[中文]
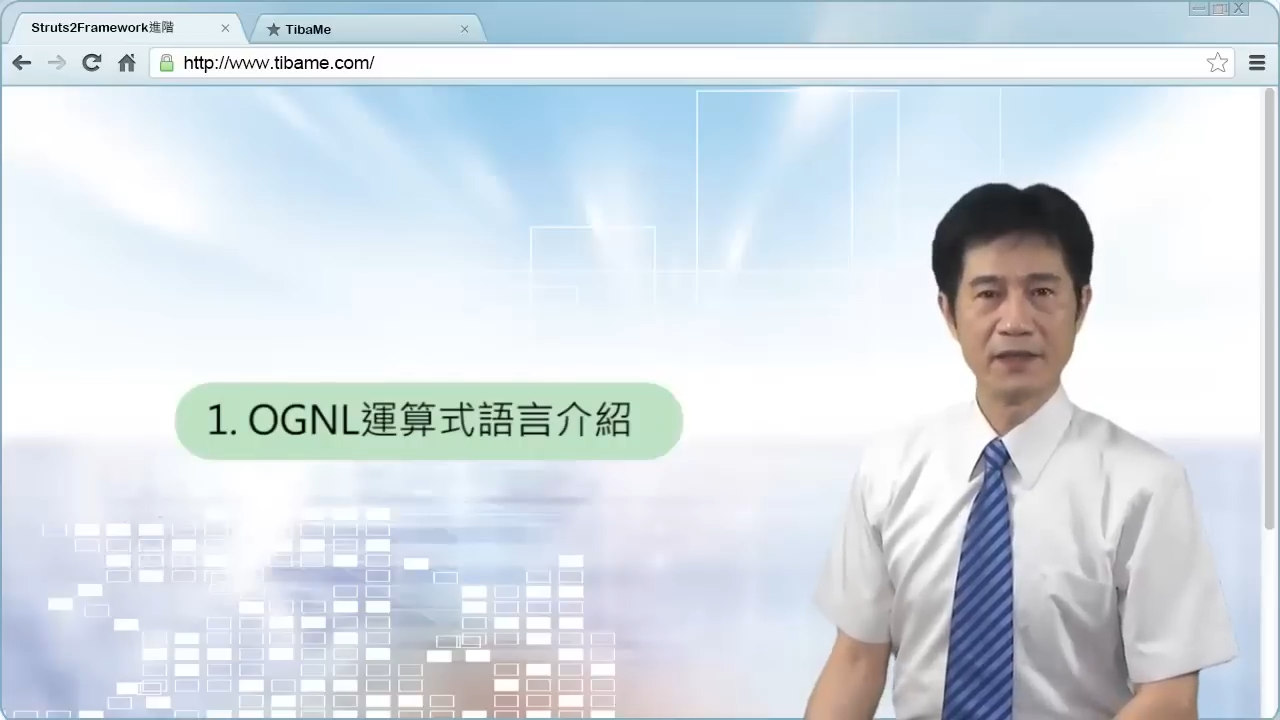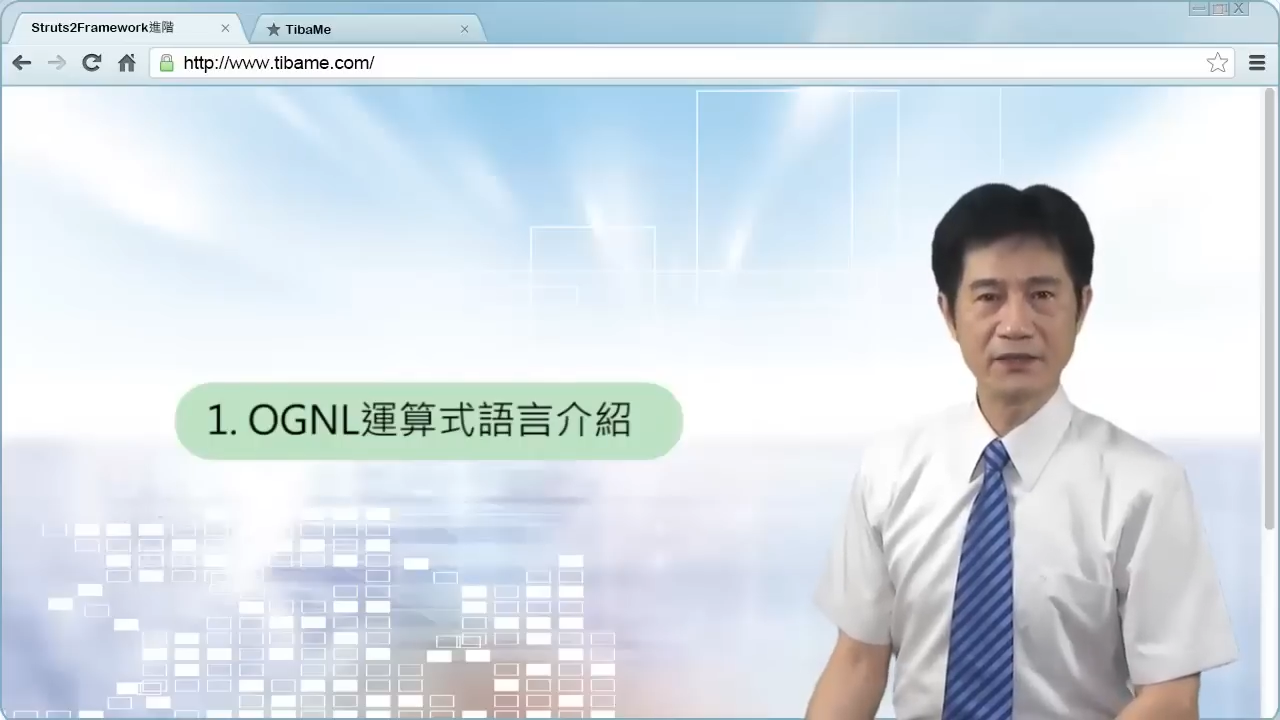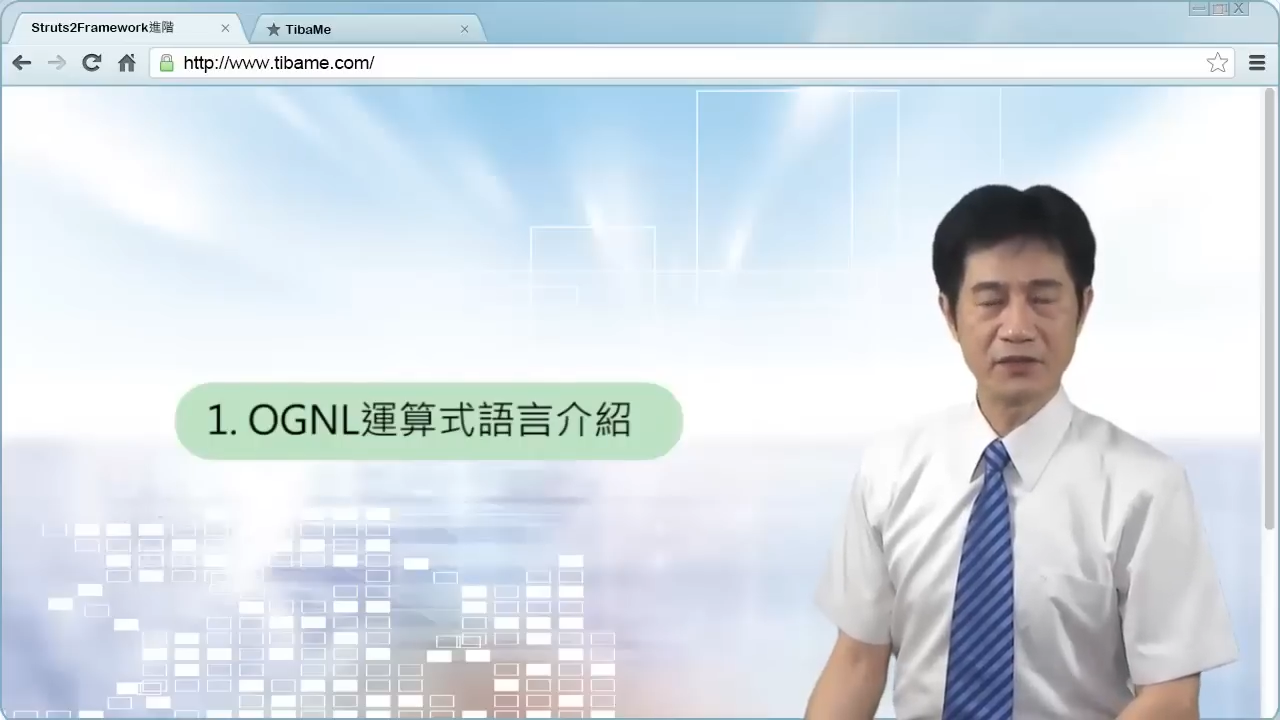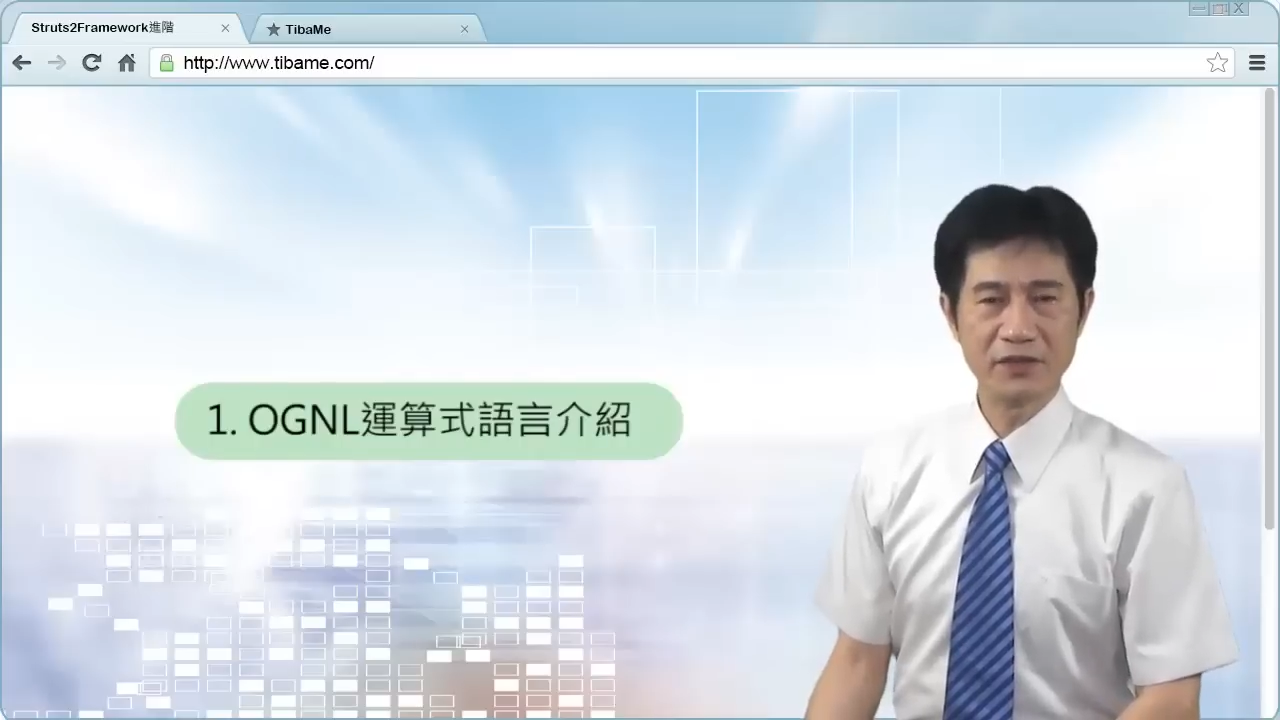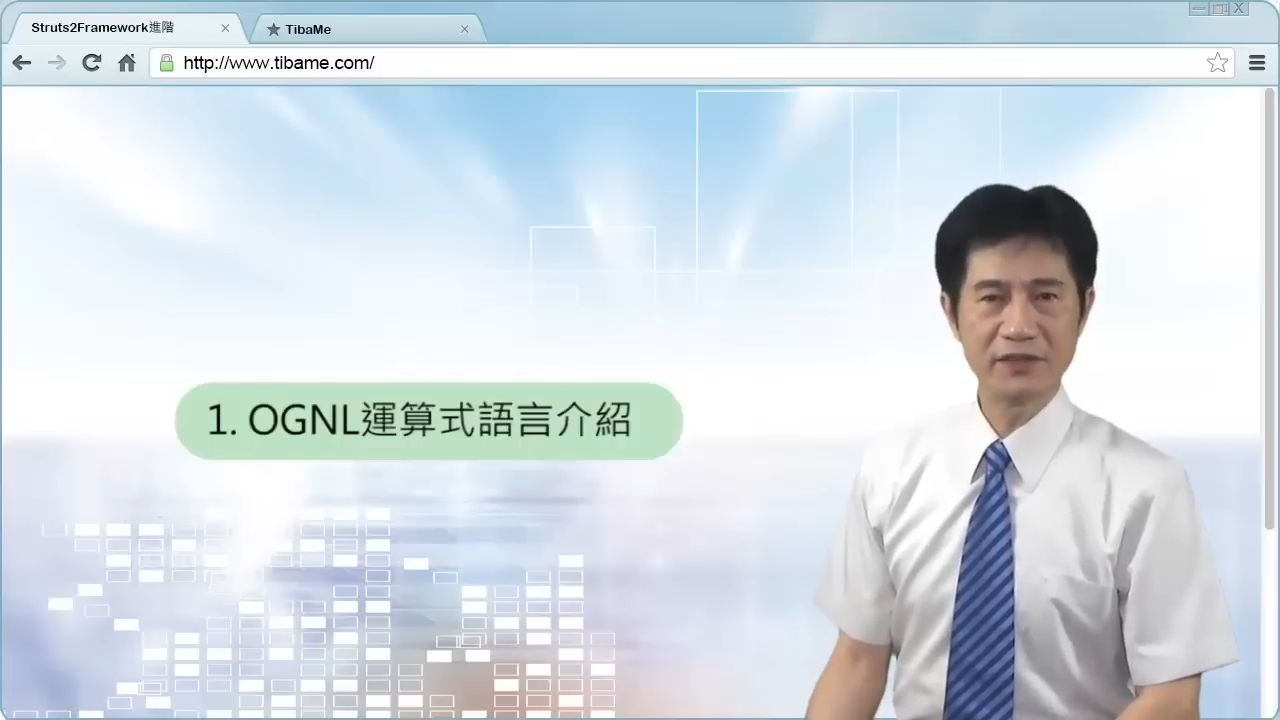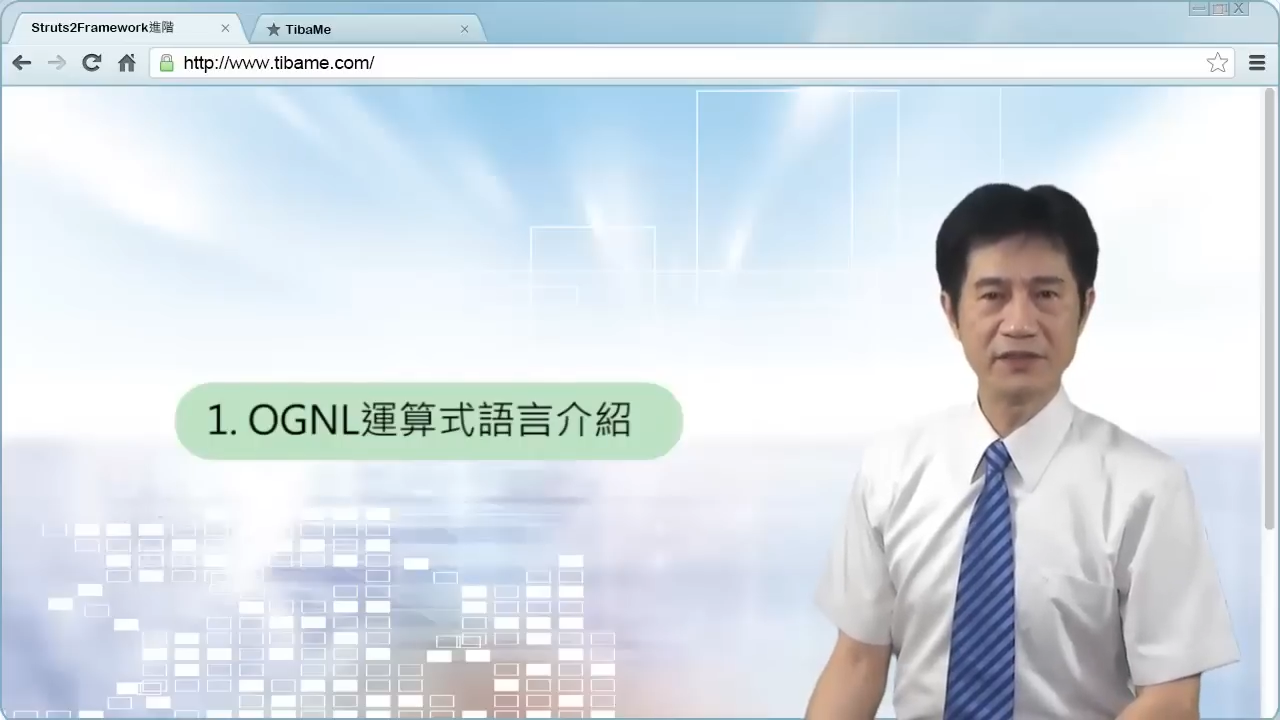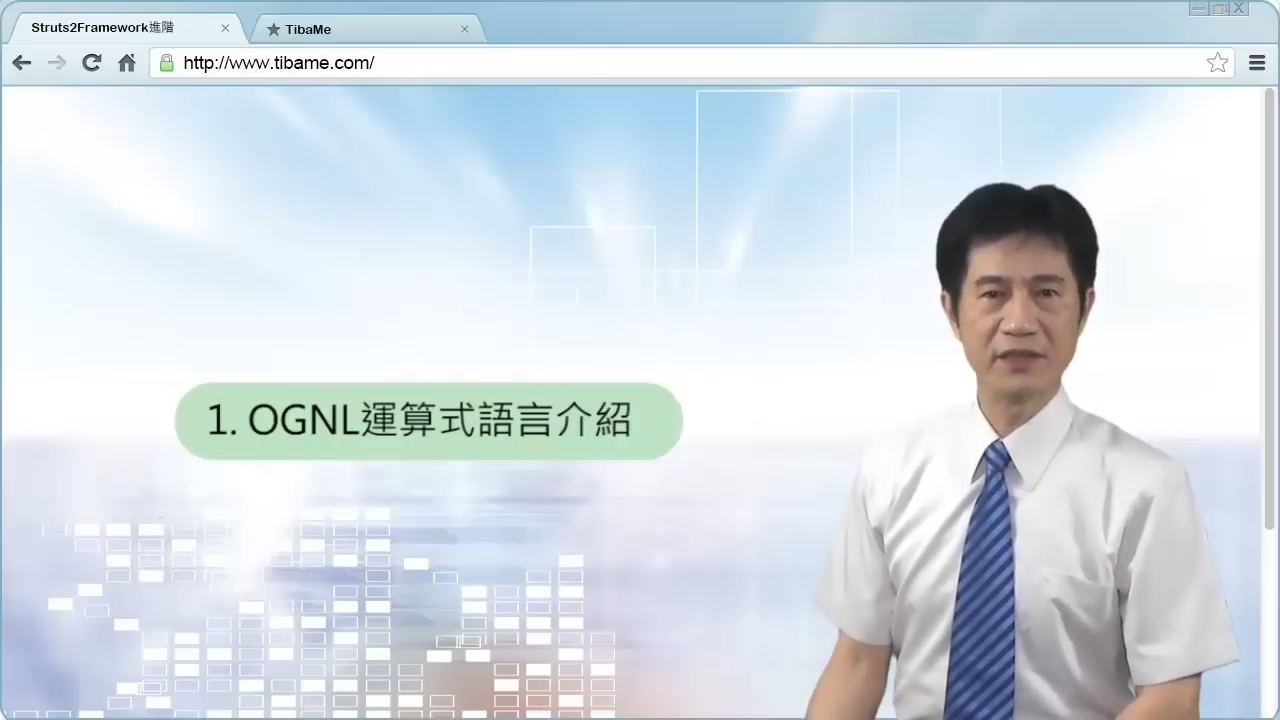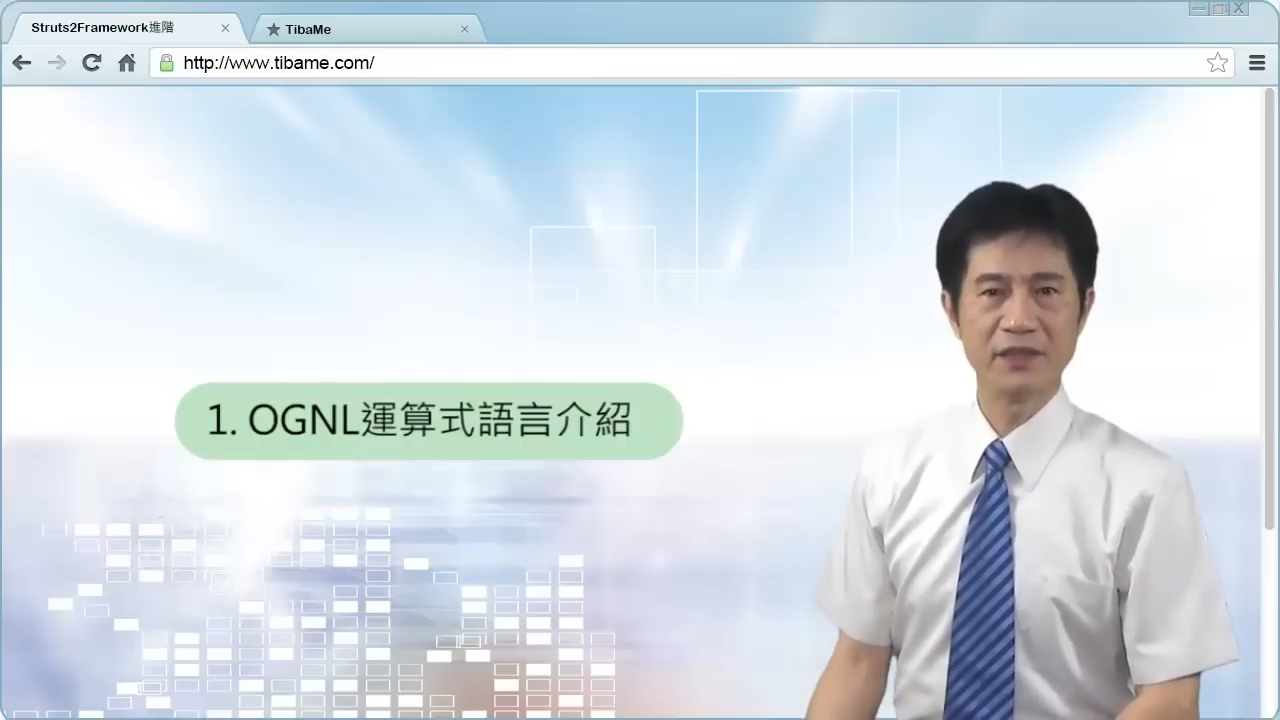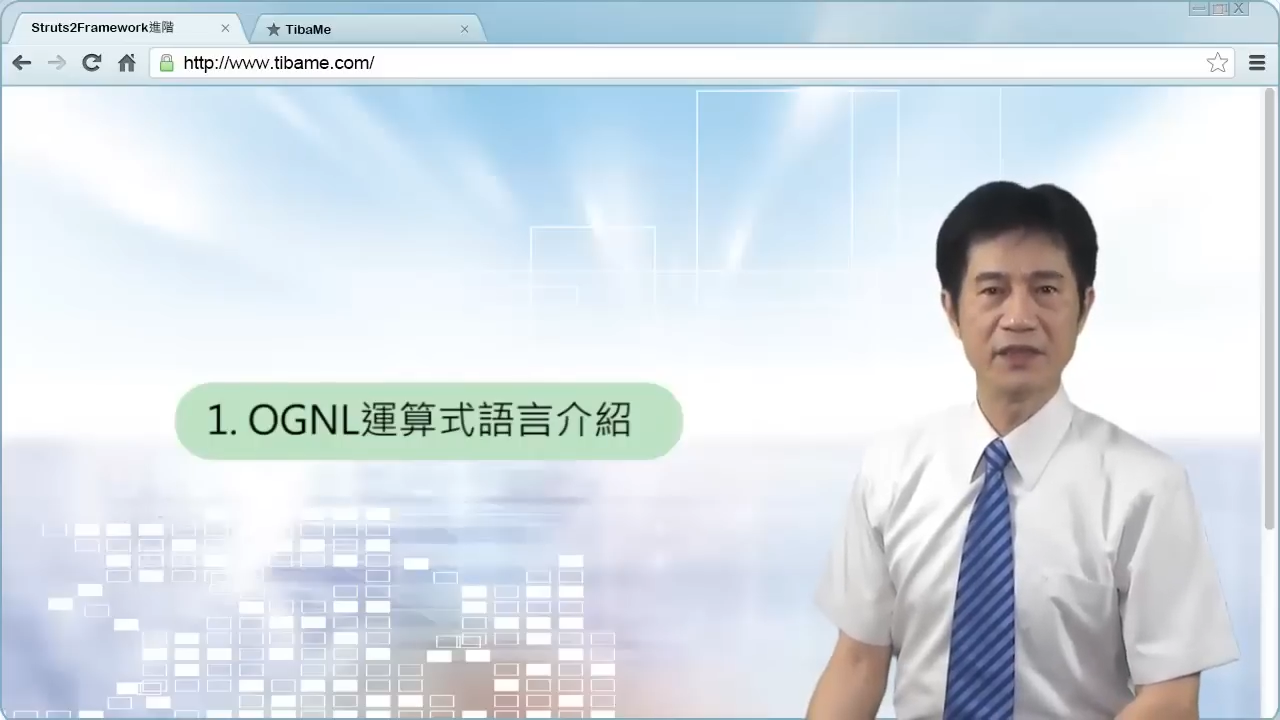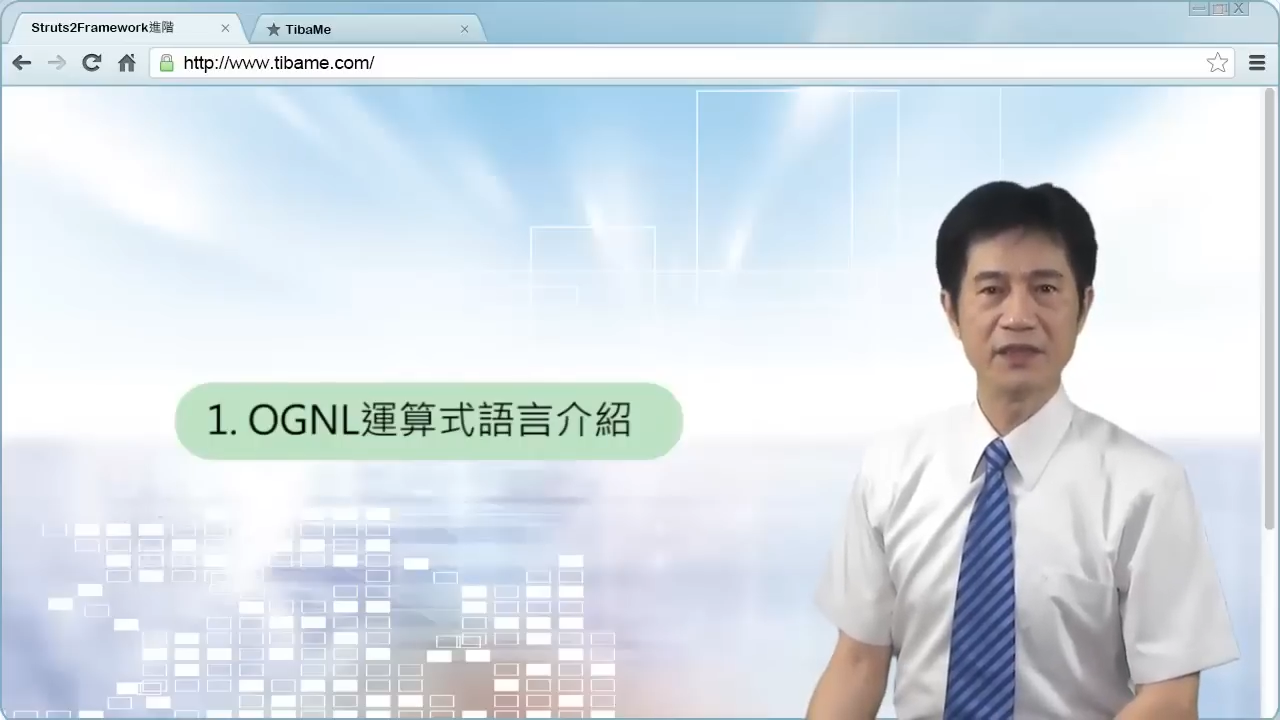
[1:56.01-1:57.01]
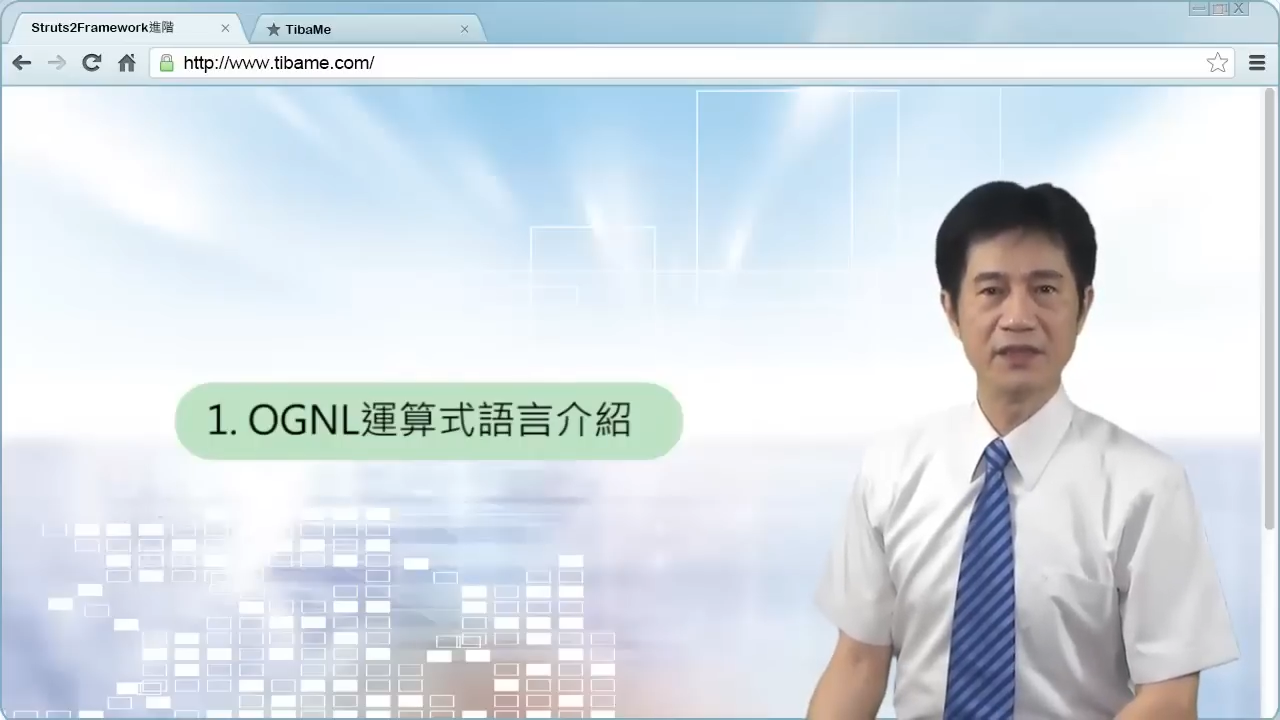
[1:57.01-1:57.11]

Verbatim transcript: 要转换之前呢，